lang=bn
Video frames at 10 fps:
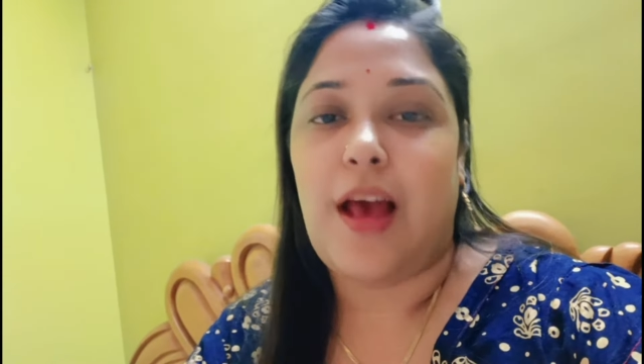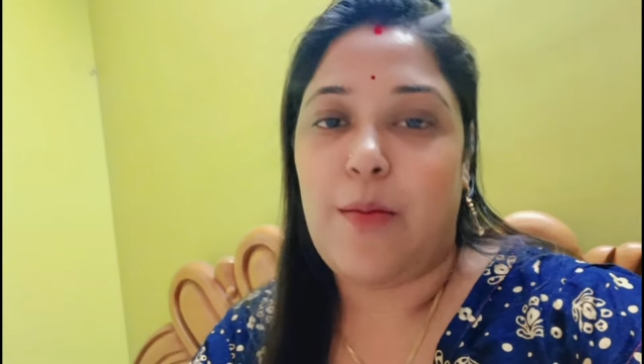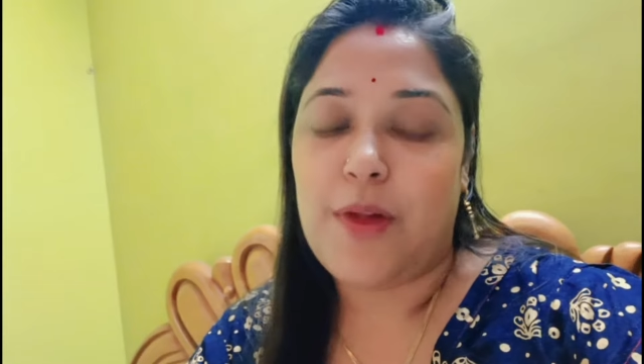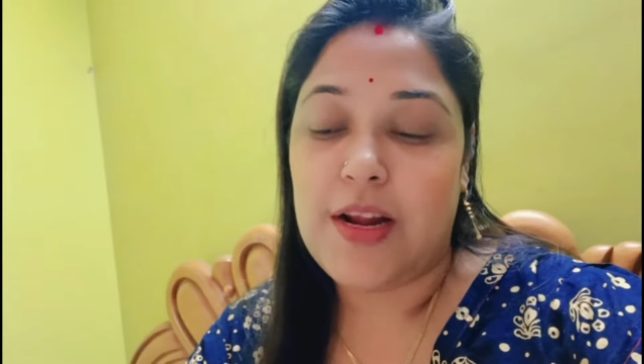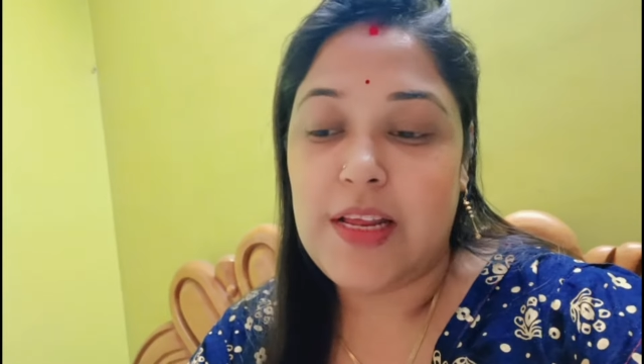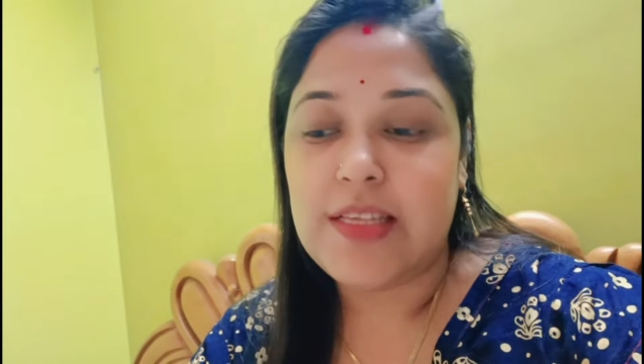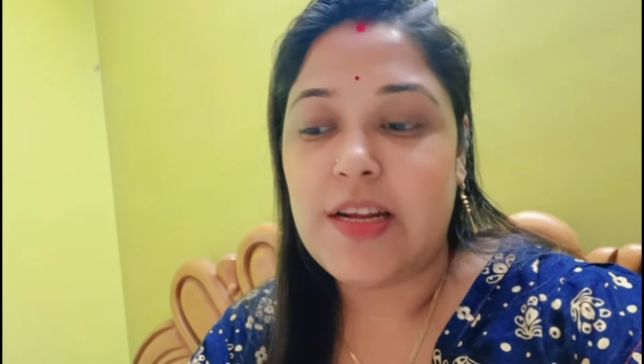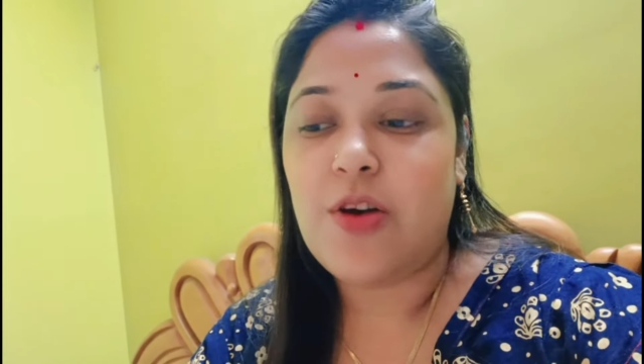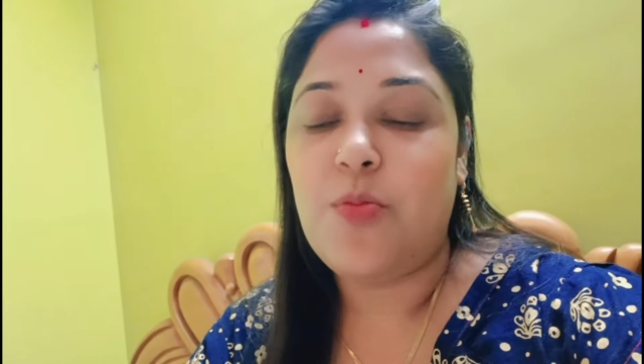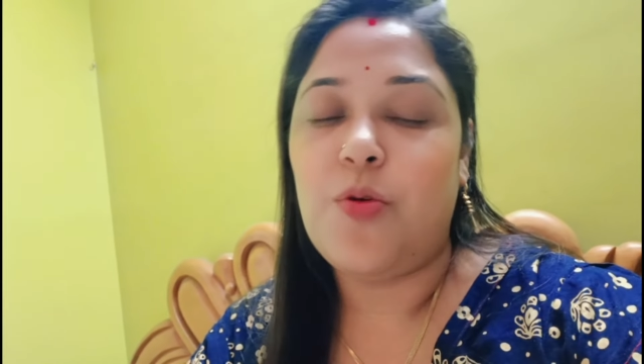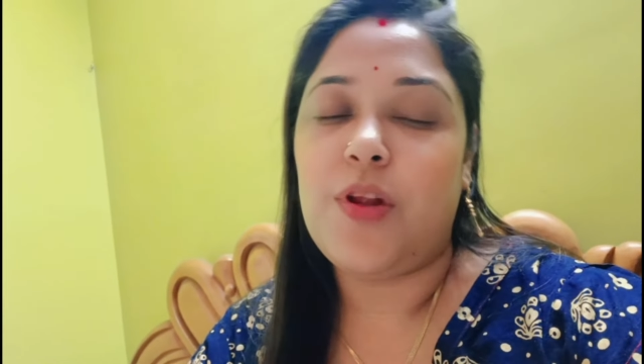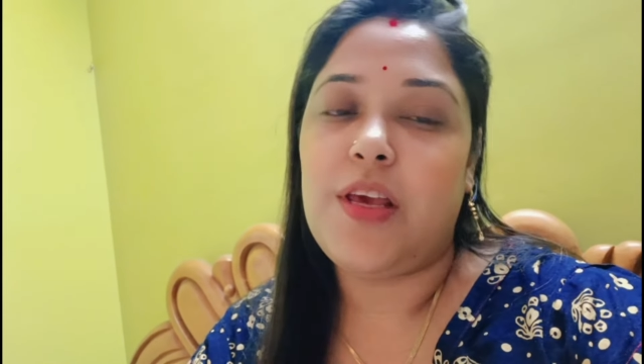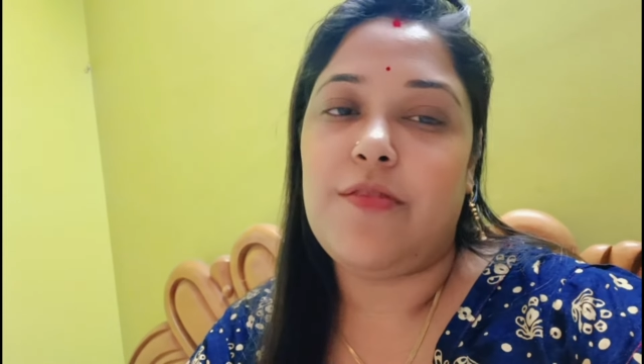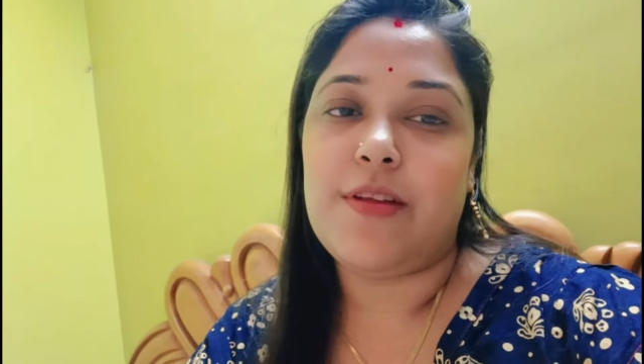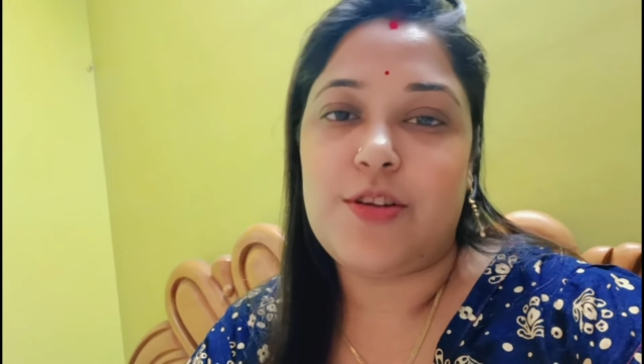আমরা নিজেরাও বলি
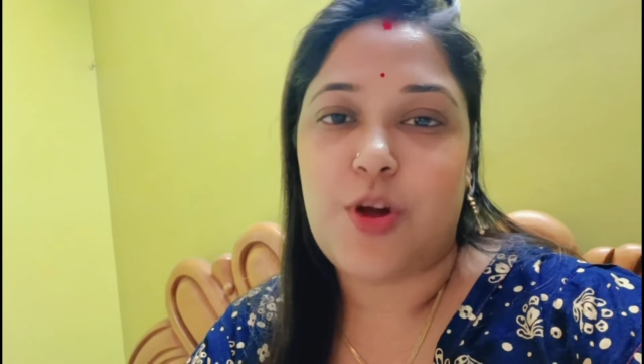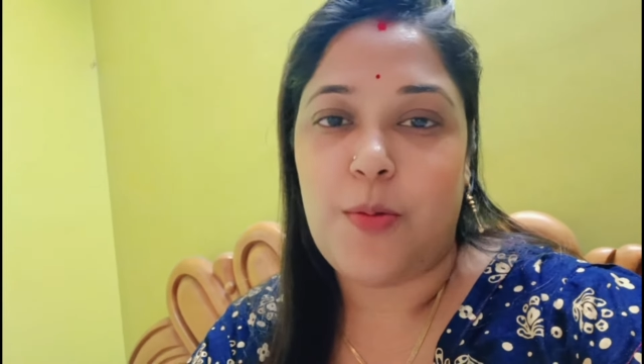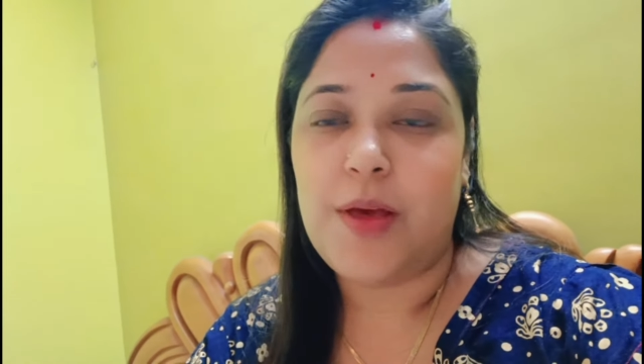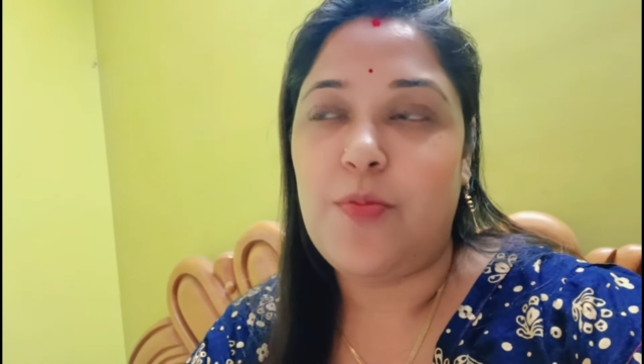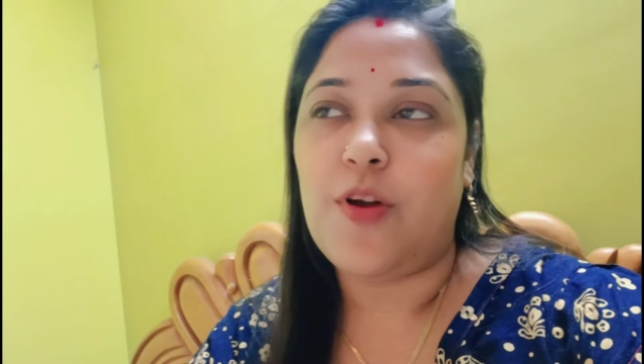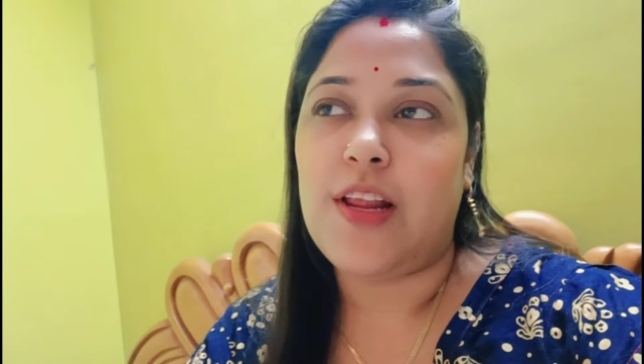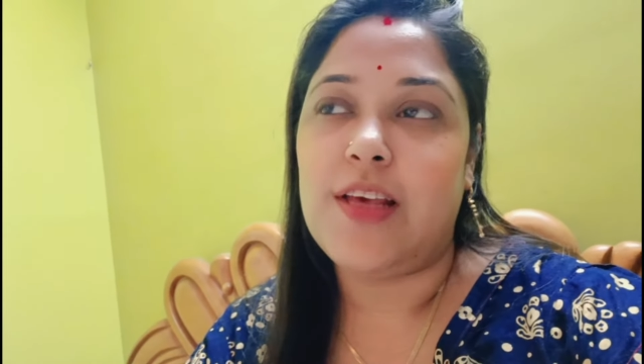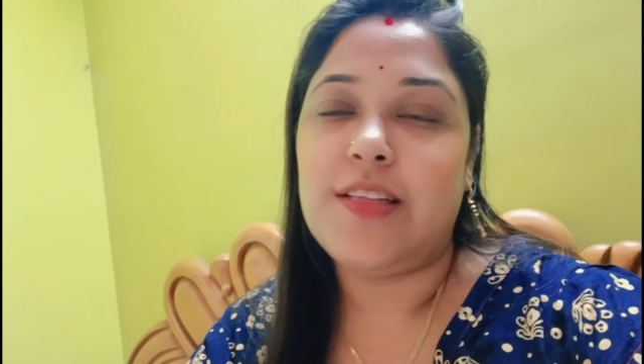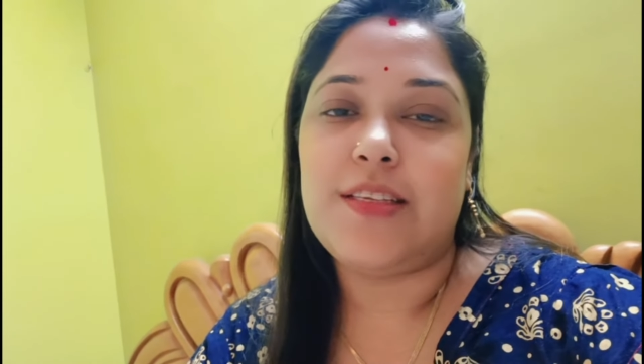ইভেন সবাই বলে